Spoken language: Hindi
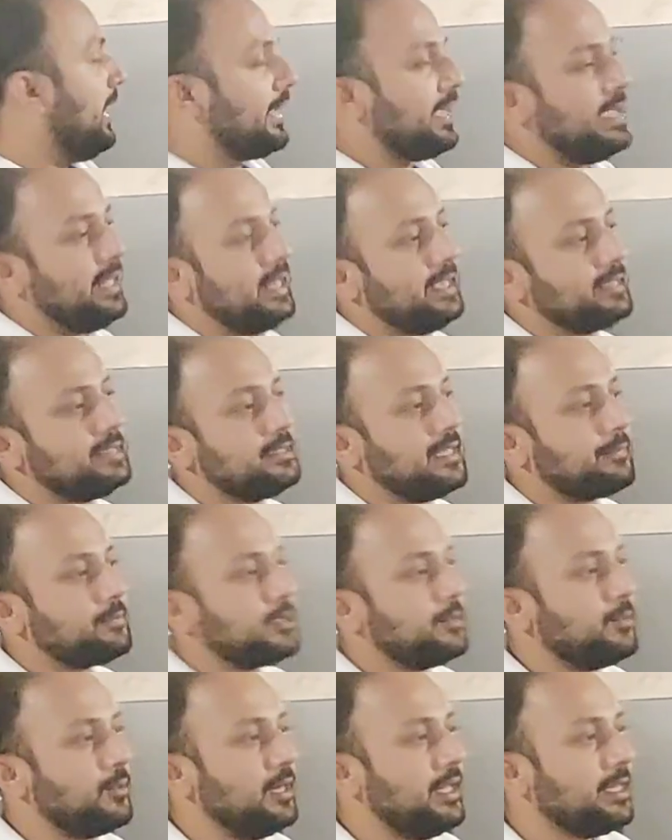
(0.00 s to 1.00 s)
अगेन एक चीज
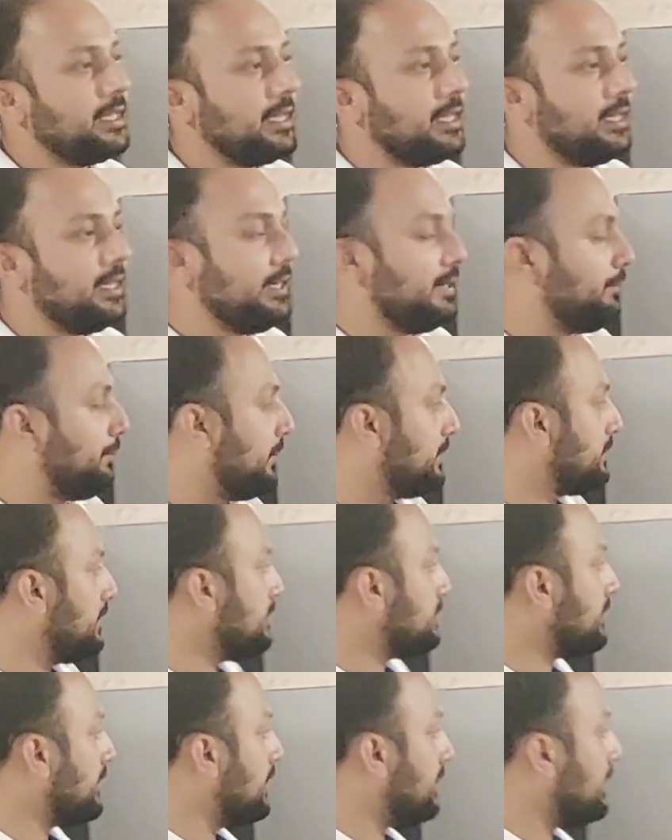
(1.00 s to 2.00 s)
आपसे बोलेंगे कि ये
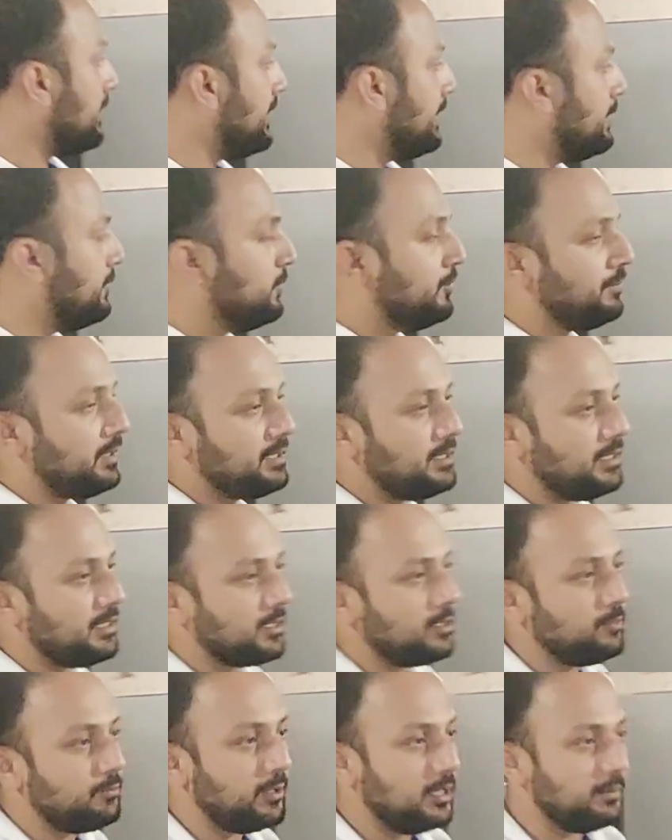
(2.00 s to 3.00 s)
पीसेस का रेट जो मैं
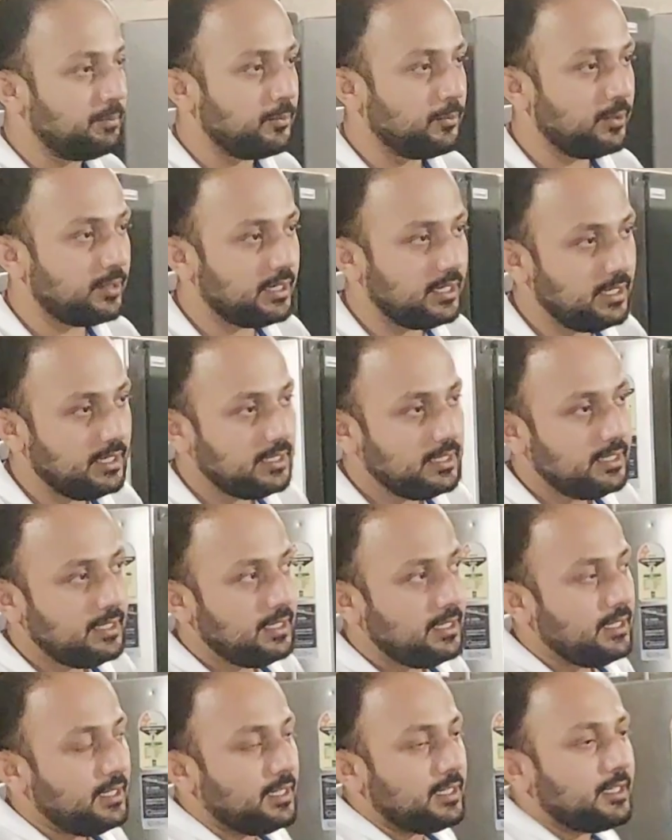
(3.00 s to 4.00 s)
दे रहा हूँ वर्लपूल का
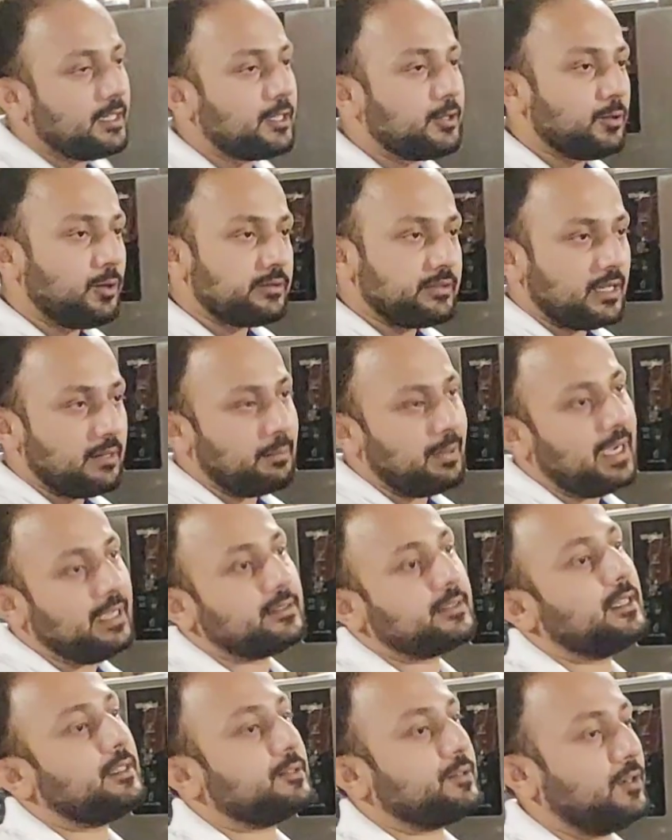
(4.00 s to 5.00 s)
बिल्कुल ये
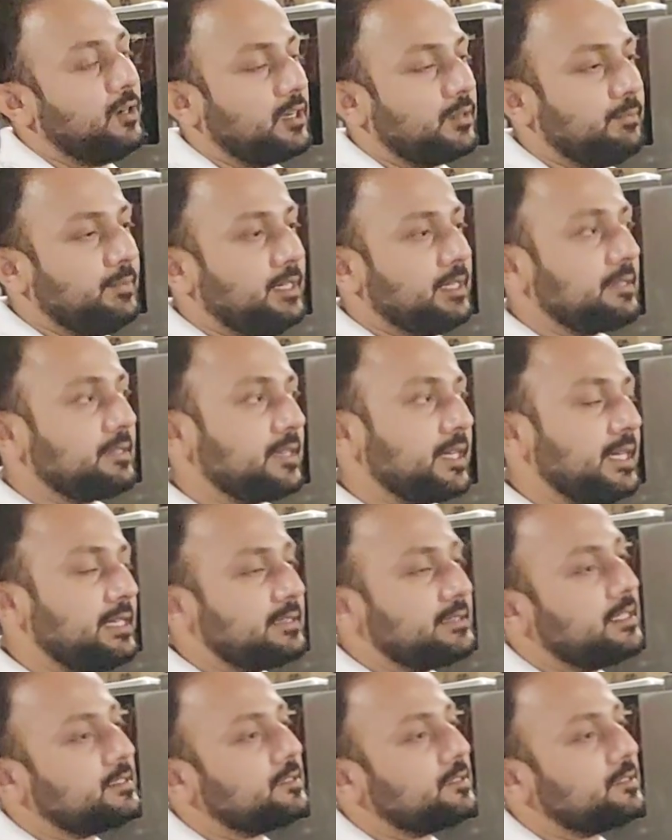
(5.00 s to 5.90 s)
2022 के स्टॉक में तेईस